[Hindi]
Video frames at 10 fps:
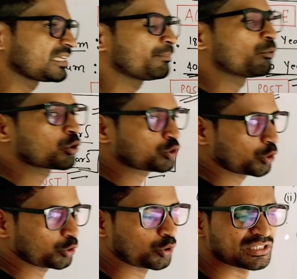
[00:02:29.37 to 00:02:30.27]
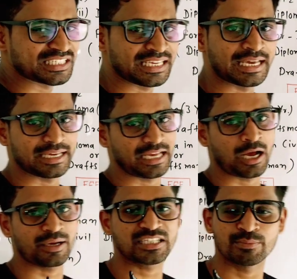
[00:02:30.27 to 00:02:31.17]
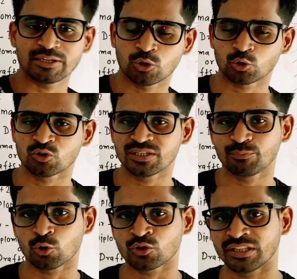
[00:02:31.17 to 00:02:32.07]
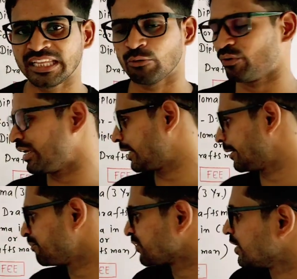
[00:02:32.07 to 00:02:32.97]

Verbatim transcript: बात की पोस्ट कौन कौन सी है यहाँ इसमें कौन कौन सी पोस्ट दी हुई है